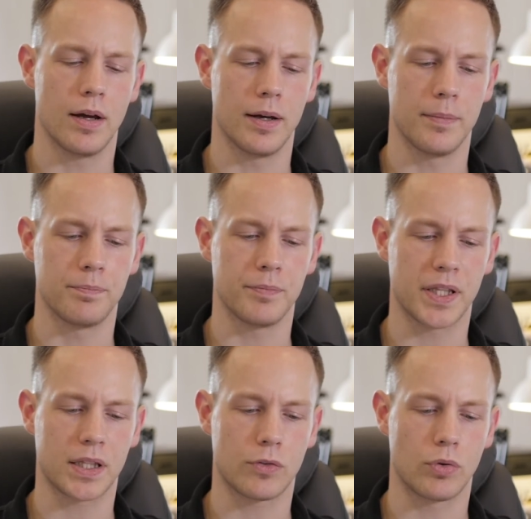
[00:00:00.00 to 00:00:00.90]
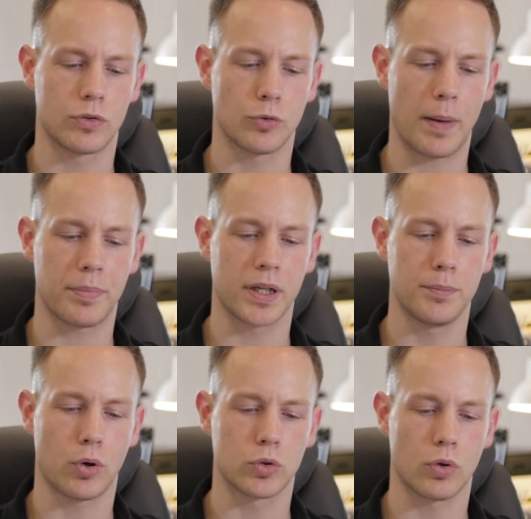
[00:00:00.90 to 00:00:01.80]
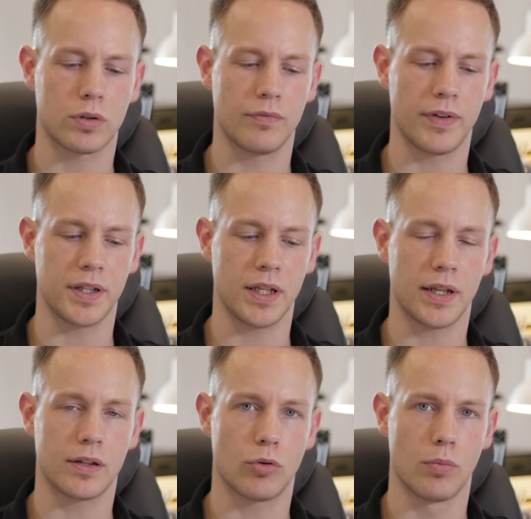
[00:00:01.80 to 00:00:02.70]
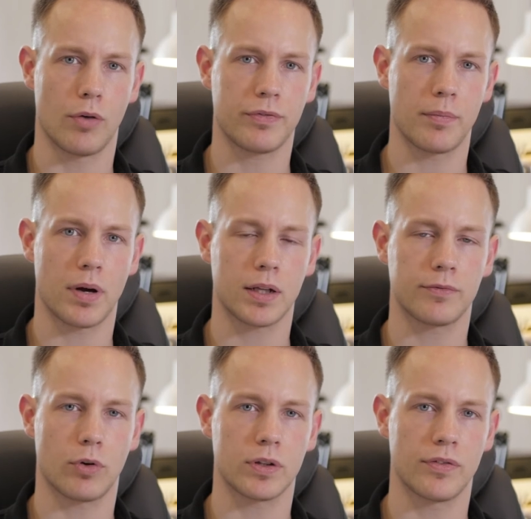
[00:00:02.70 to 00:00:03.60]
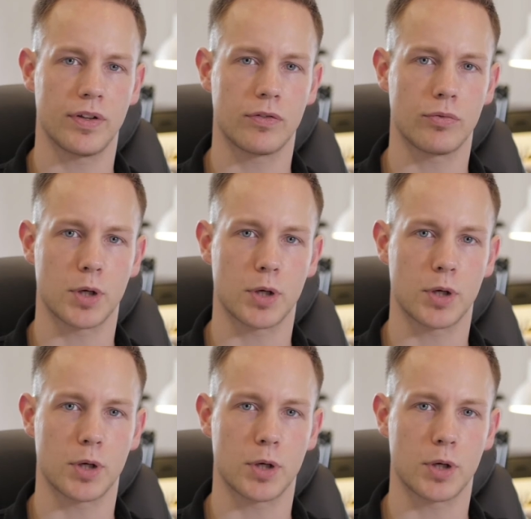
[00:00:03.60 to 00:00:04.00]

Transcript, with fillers: ähm, es ist natürlich so bei Printprodukten, wenn die dann in Umlauf gebracht worden sind,